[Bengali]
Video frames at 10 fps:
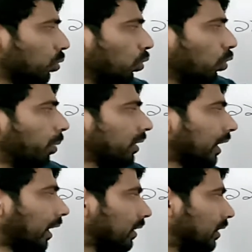শূন্য উঠবে তা
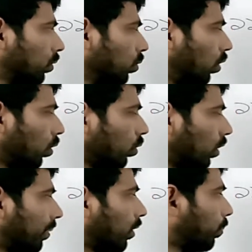না যে কোনো অঙ্ক
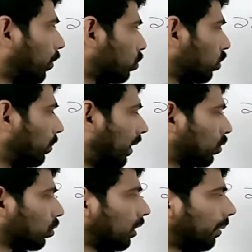নামানোর পর যদি
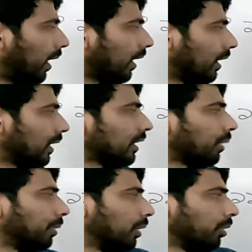ভাজক দিয়ে ভাগ না যায়
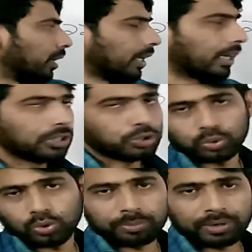তার বিনিময়ে এখানে একটা
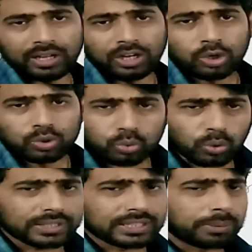শূন্য আমরা
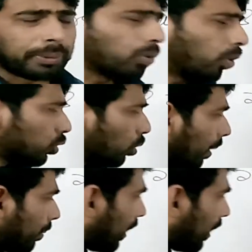তুলে দিতে পারি অথবা আমরা